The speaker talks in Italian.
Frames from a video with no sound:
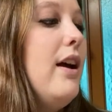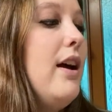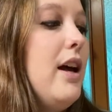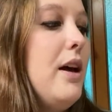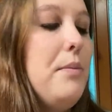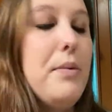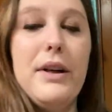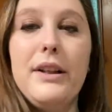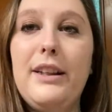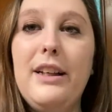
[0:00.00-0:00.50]

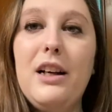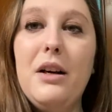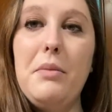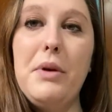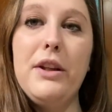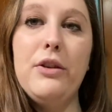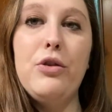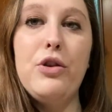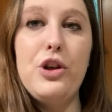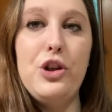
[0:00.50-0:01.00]
e
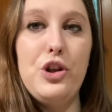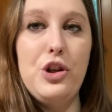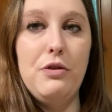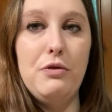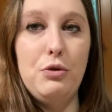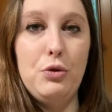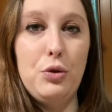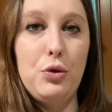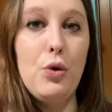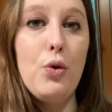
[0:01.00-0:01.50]
praticamente ho
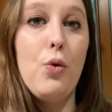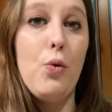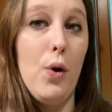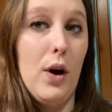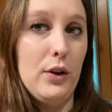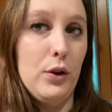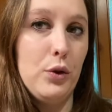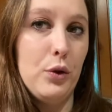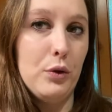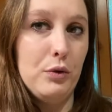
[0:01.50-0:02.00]
ricevuto
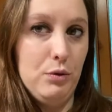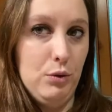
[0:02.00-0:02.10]
4